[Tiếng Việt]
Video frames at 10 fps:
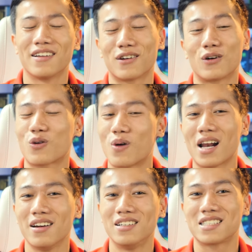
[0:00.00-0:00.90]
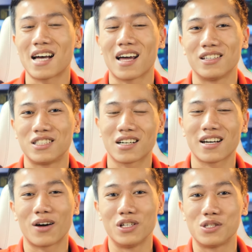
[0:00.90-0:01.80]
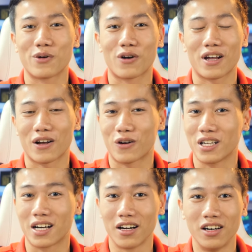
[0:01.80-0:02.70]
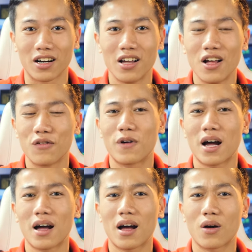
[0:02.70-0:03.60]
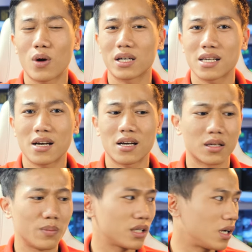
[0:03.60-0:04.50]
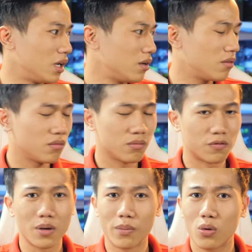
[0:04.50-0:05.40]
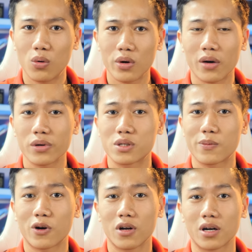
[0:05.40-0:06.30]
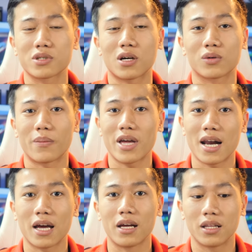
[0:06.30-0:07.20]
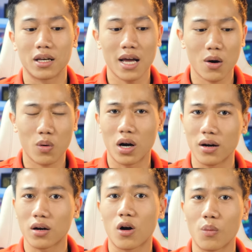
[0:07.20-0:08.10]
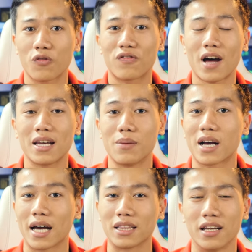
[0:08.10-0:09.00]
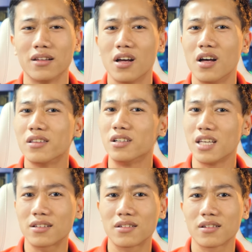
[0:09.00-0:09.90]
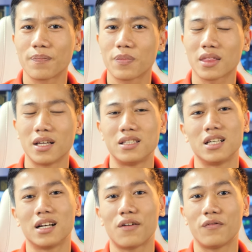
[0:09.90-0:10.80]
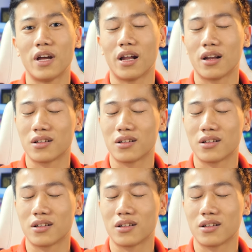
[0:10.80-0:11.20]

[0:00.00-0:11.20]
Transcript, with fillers: nó quá là đơn giản để chiếc Dell Inspiron này có thể cân được và ngoài ra thì mình thấy với mẫu Dell Inspiron n 5680 a này thì Dell cần có một vài điểm cải tiến thứ nhất đấy chính là về